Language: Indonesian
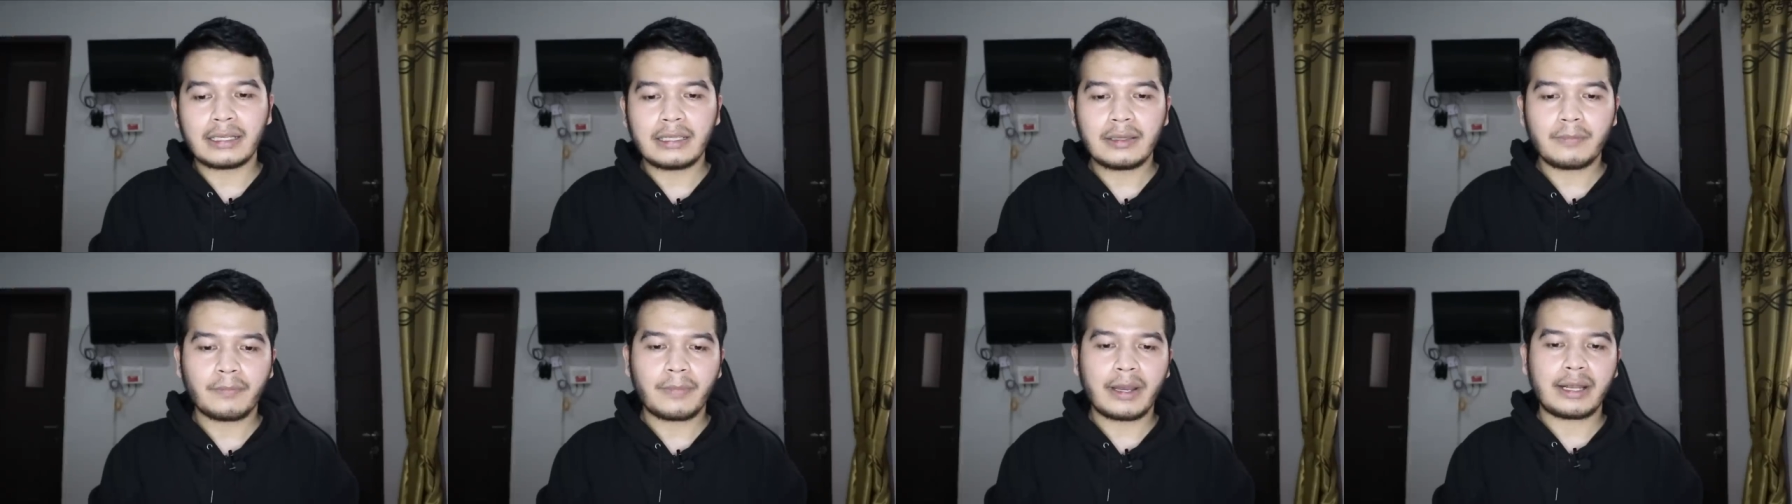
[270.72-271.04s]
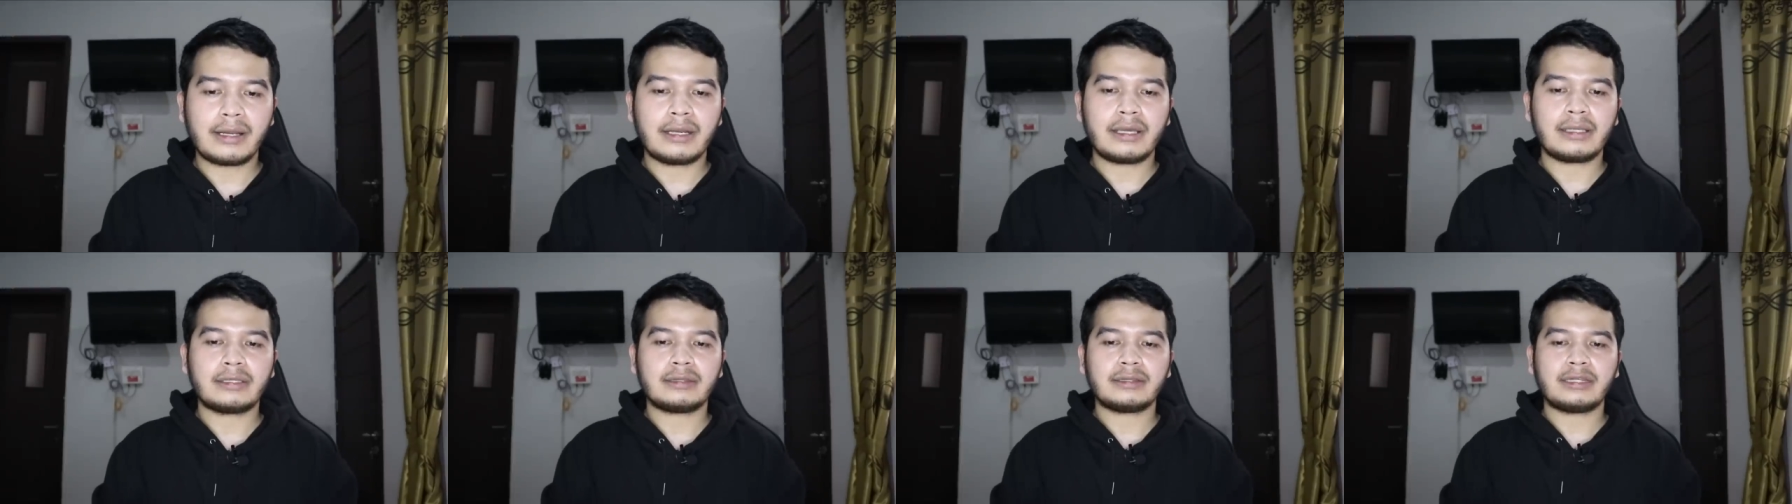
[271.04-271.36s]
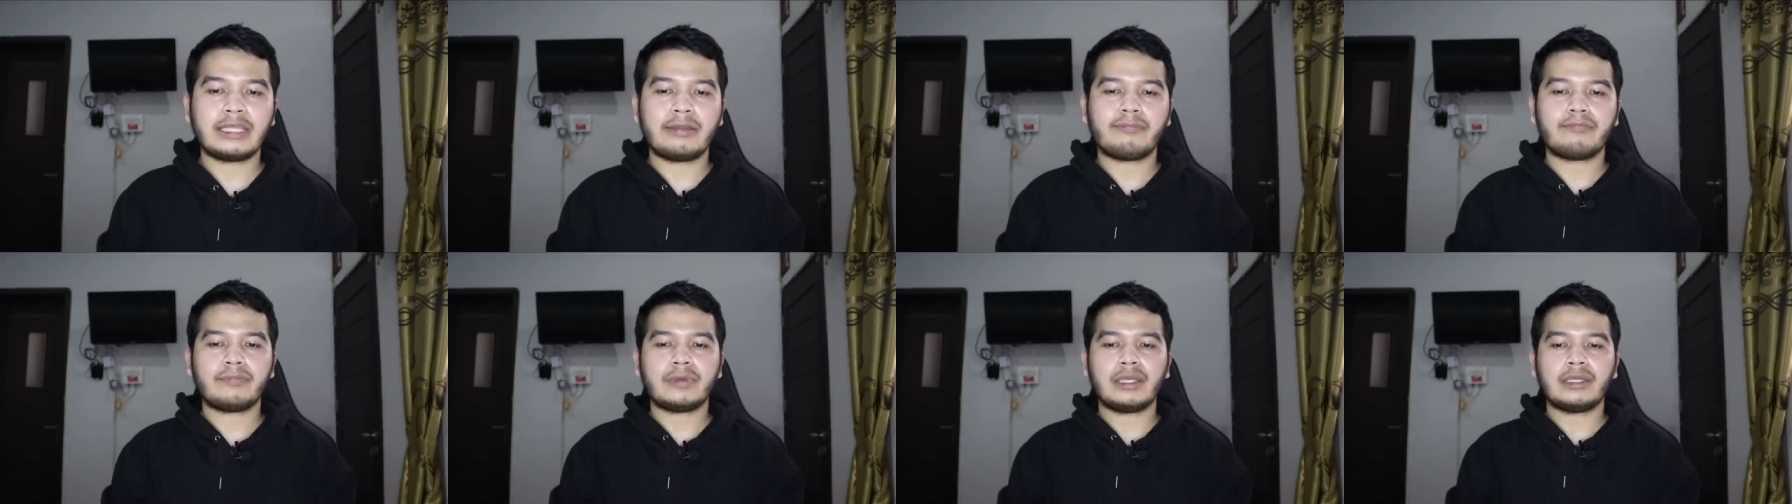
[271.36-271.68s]
daripada
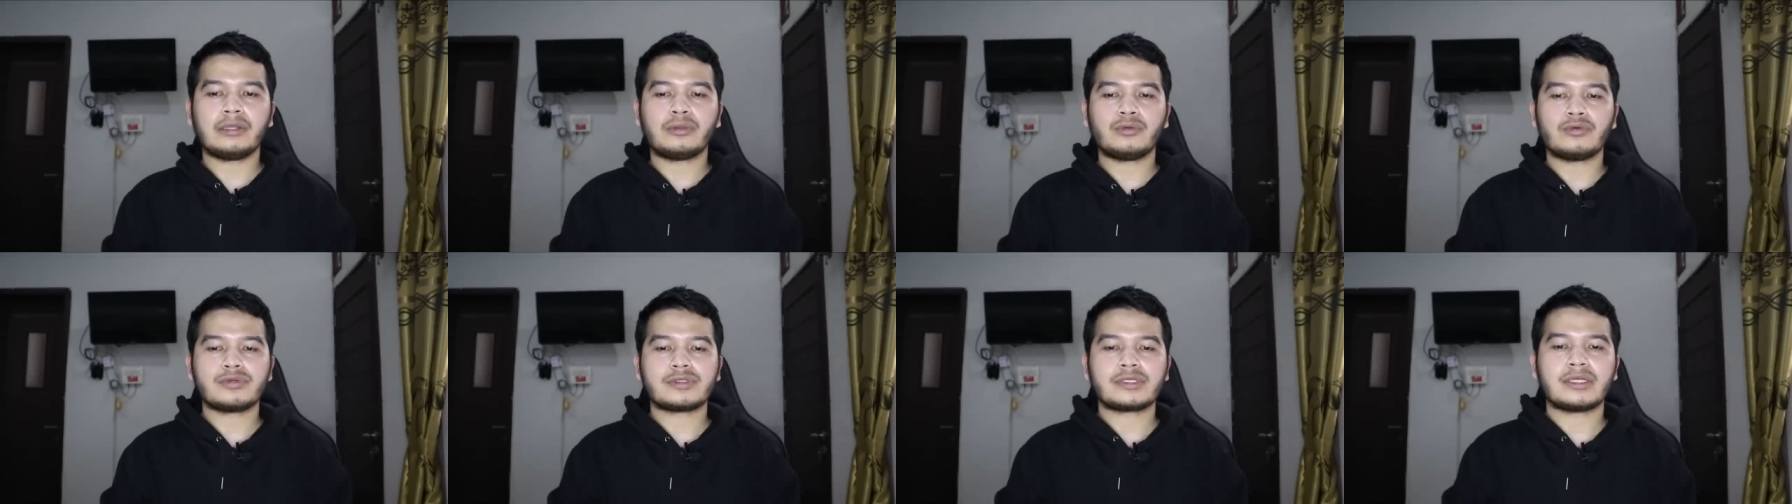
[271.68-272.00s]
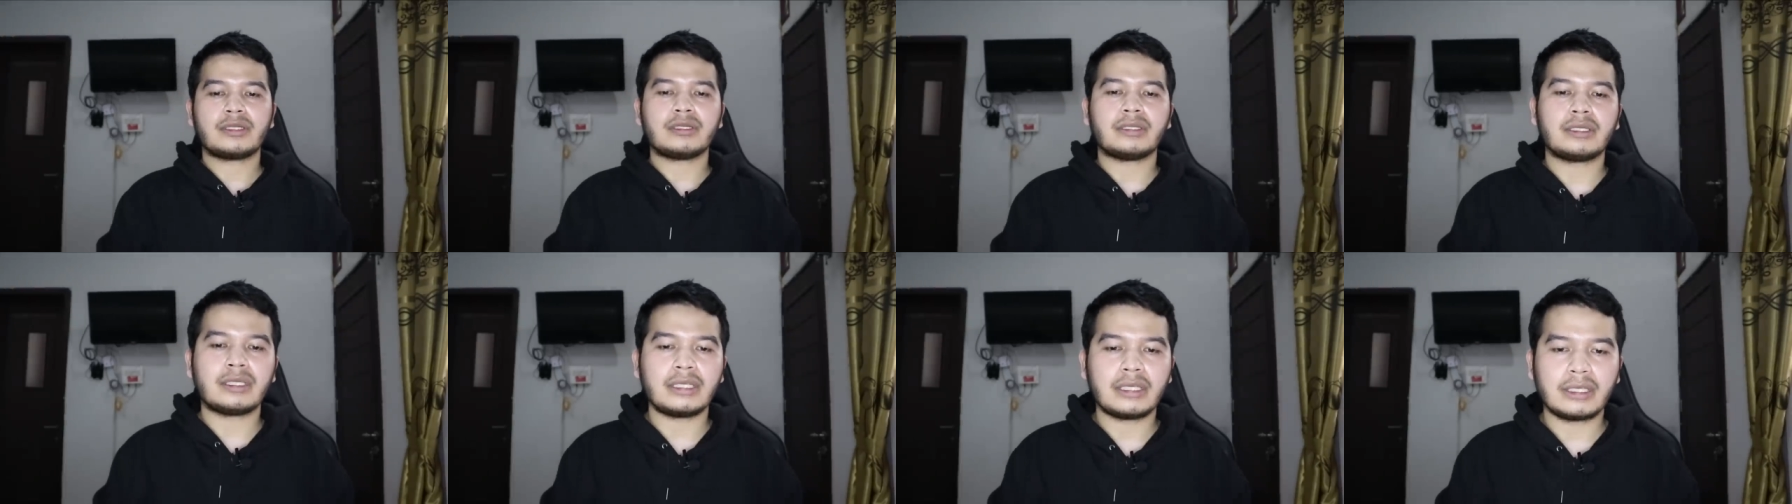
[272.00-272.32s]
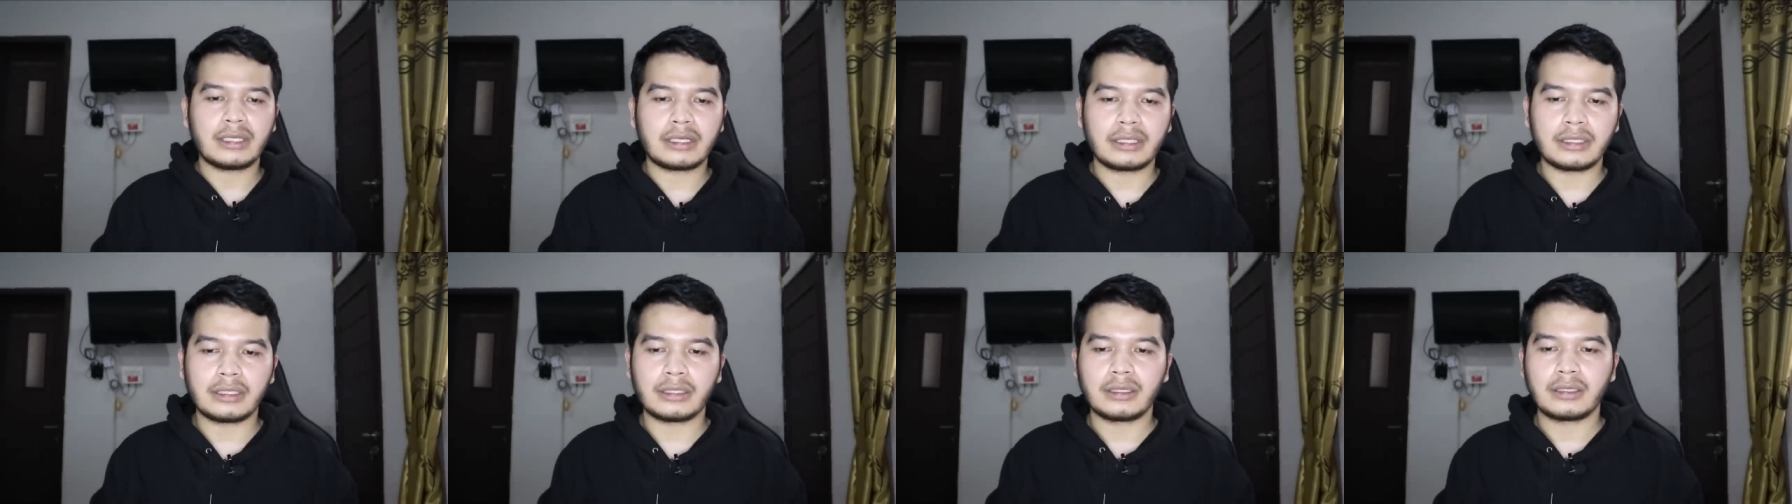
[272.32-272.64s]
tim itu
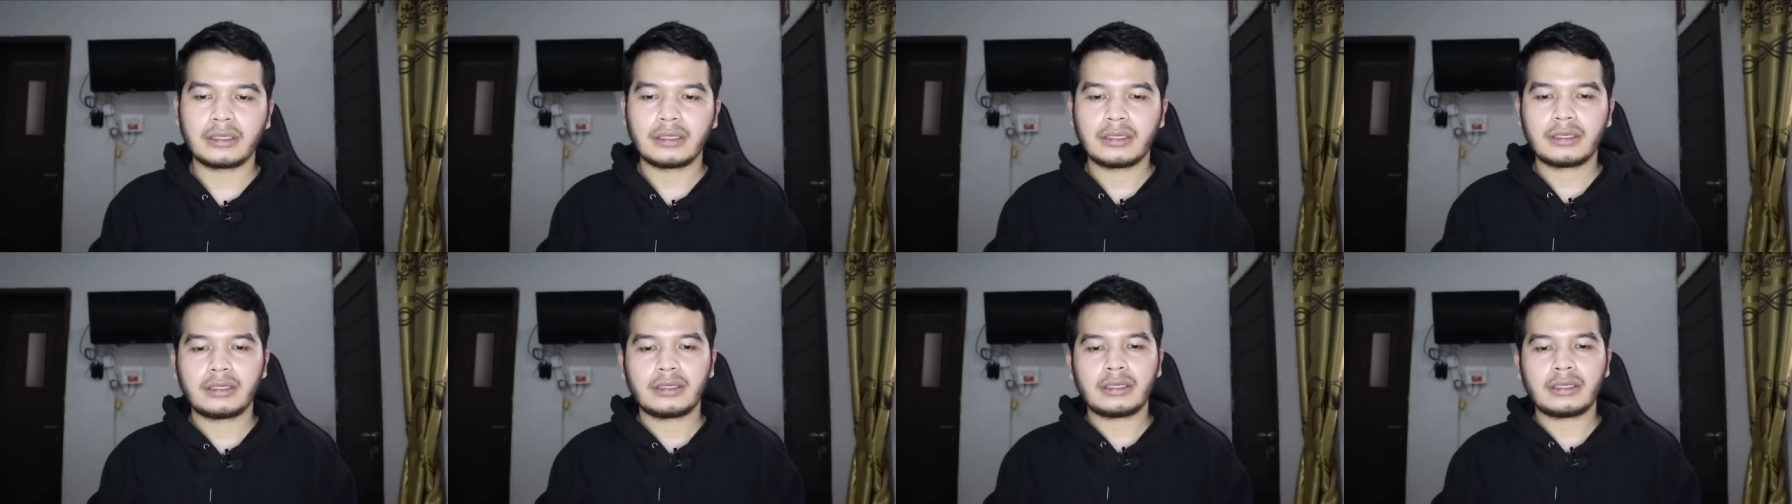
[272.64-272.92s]
sendiri.